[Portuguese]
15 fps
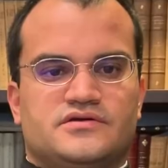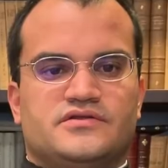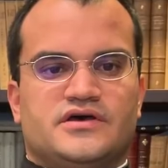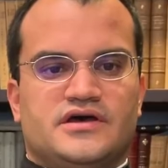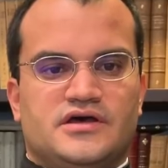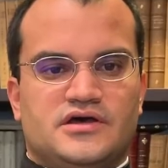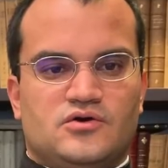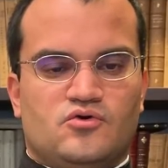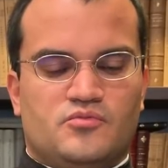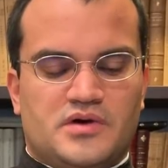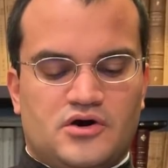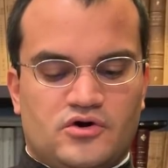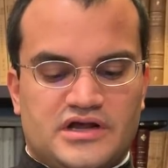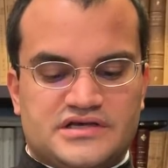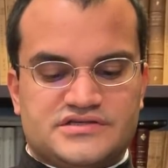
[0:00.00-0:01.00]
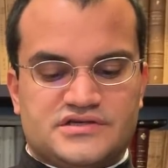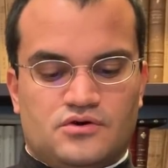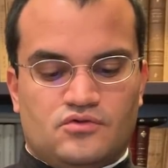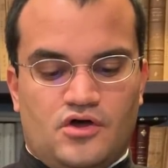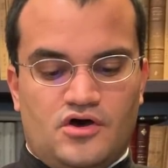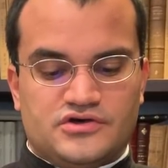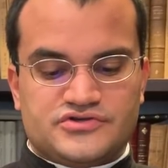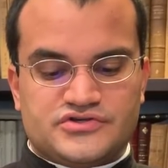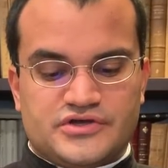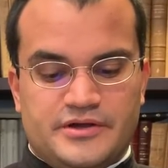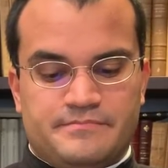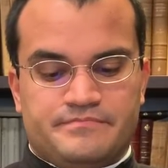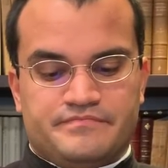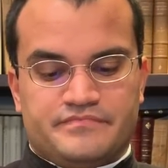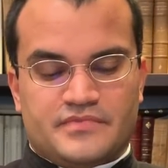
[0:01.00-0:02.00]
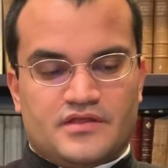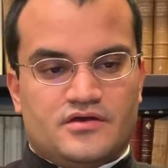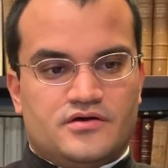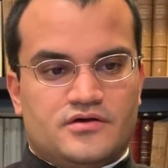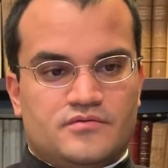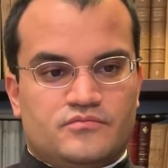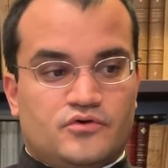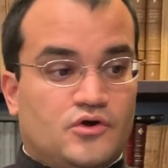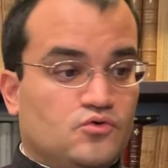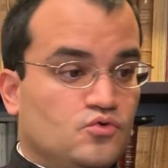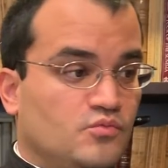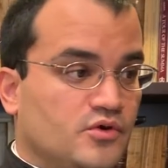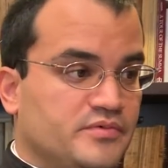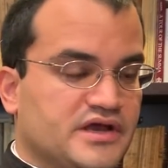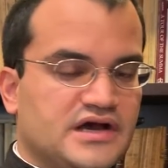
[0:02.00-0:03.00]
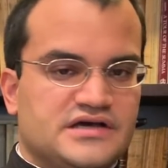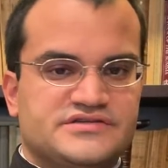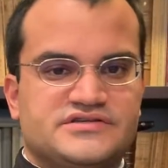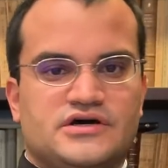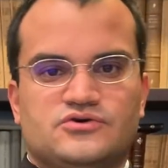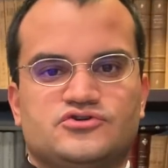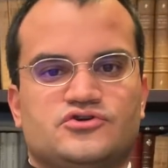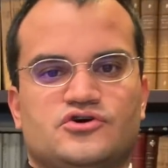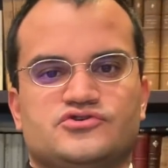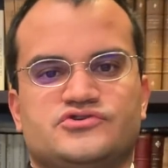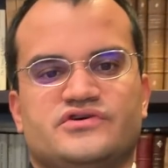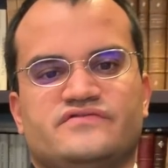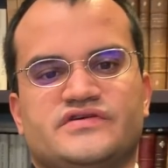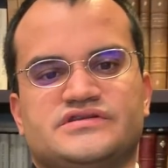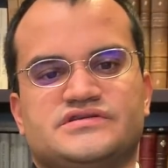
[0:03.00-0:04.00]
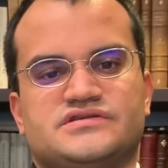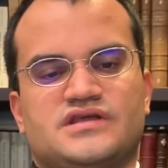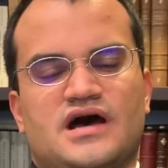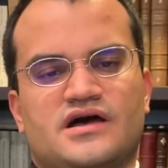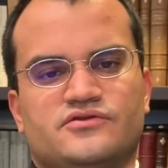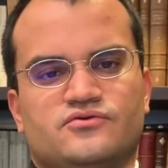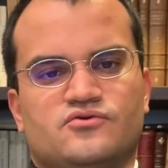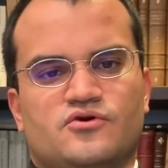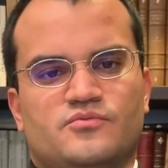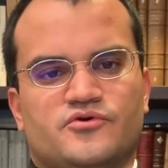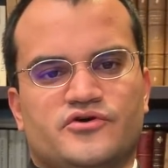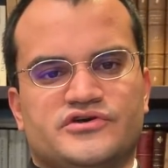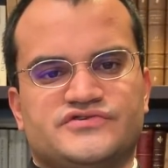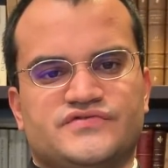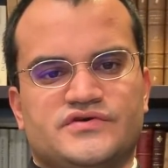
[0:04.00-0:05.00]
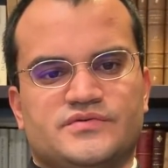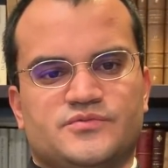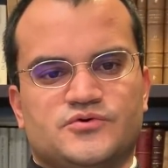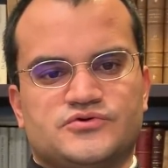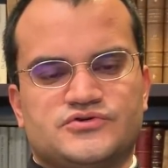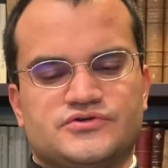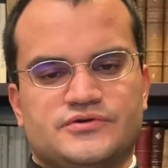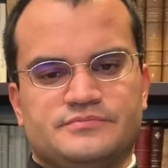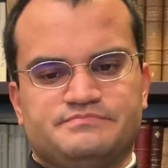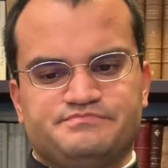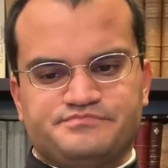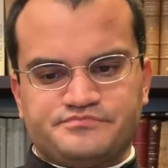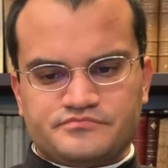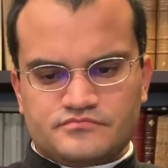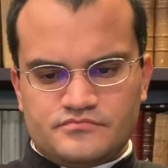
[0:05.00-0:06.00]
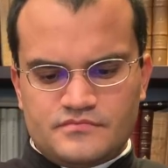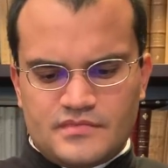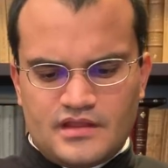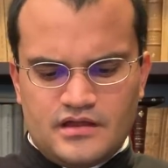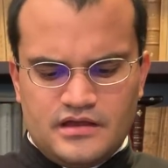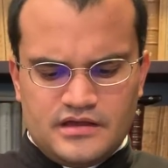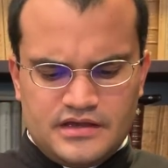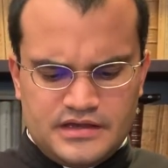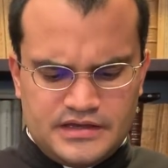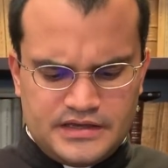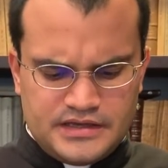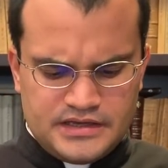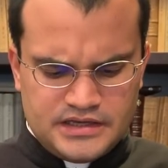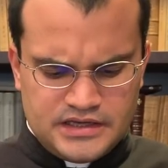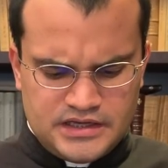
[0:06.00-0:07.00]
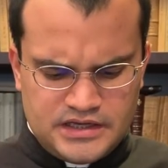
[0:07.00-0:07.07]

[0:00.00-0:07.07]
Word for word: né, uma oração nossa por alguma obrigação de nosso dever de Estado, como nós vimos é,